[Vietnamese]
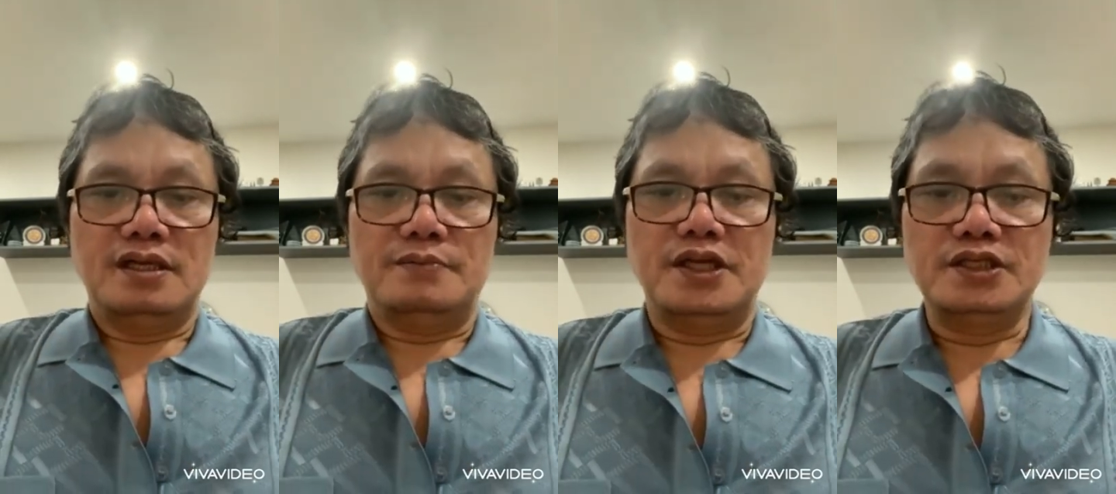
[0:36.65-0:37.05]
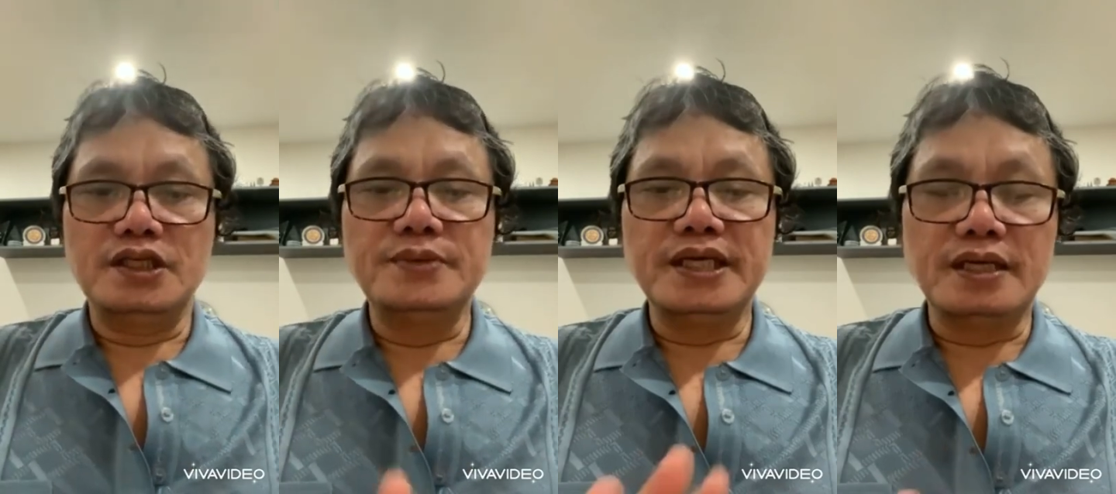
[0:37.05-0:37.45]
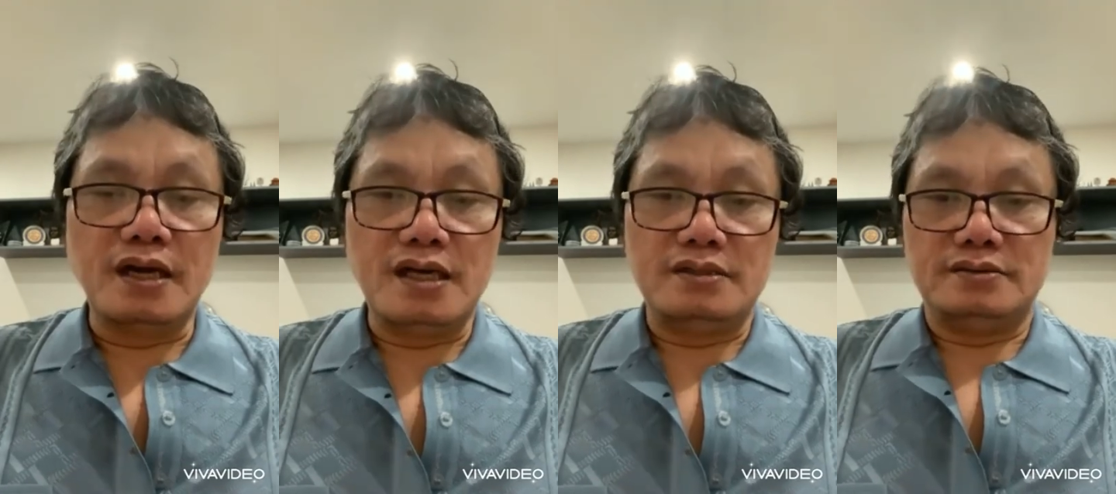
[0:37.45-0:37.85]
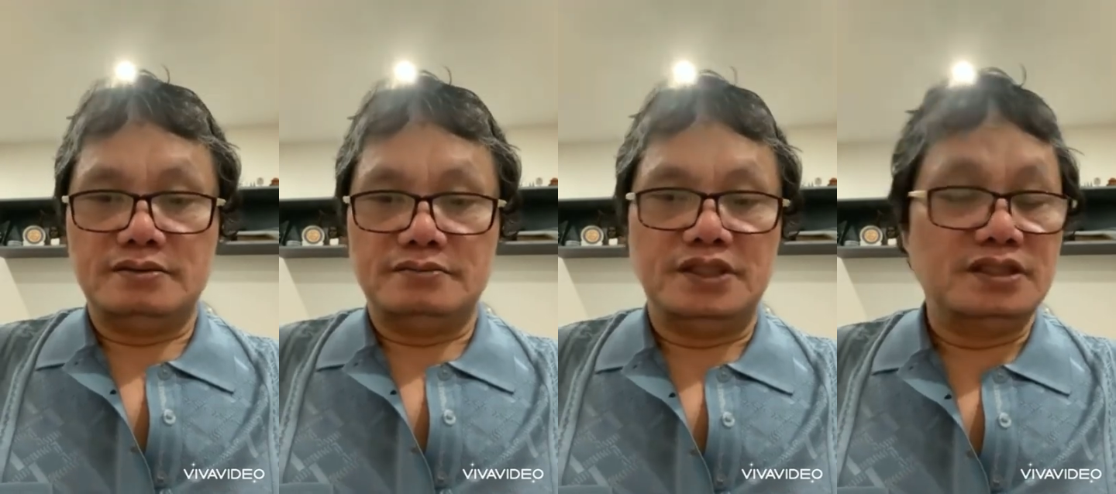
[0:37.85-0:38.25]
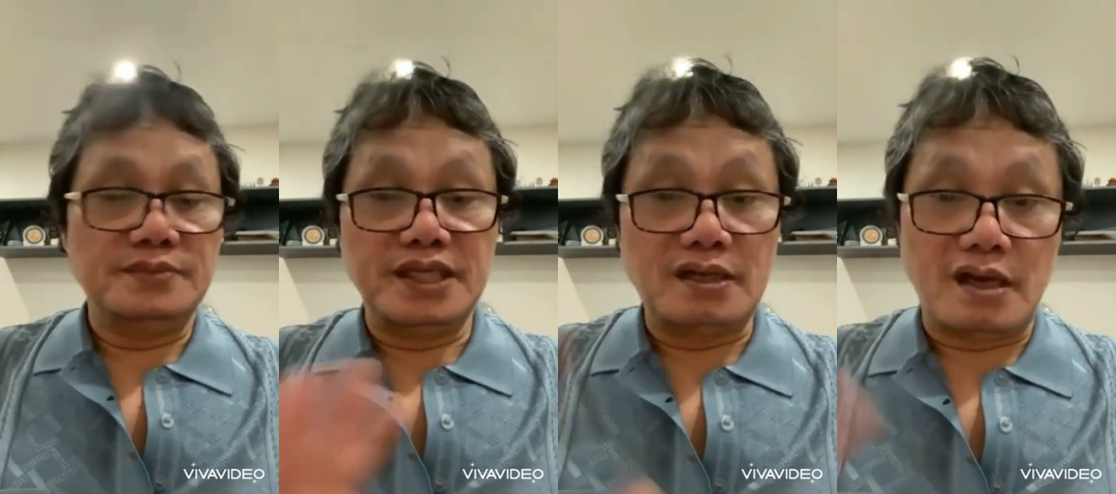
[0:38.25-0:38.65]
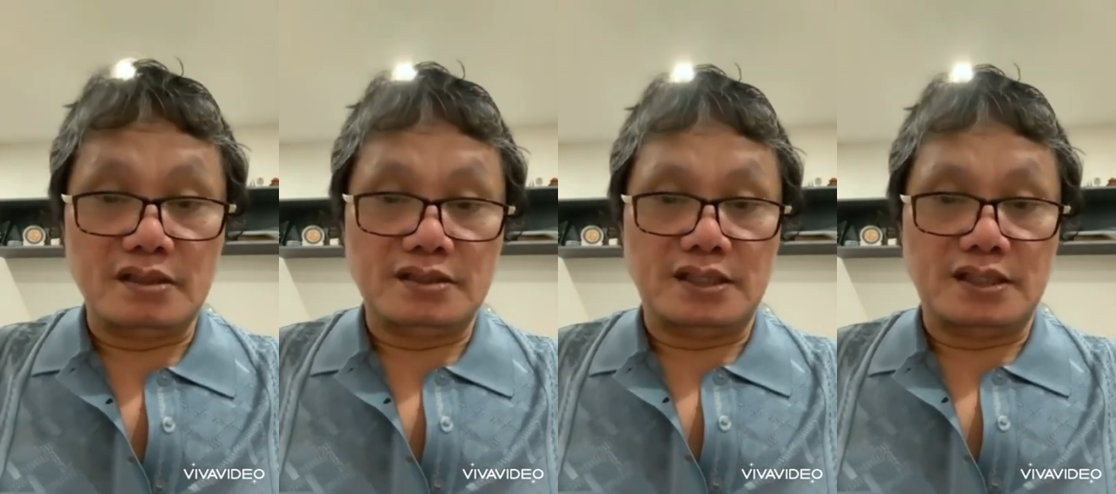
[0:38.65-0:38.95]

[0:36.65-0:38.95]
mình chưa biết nó mình chưa biết nó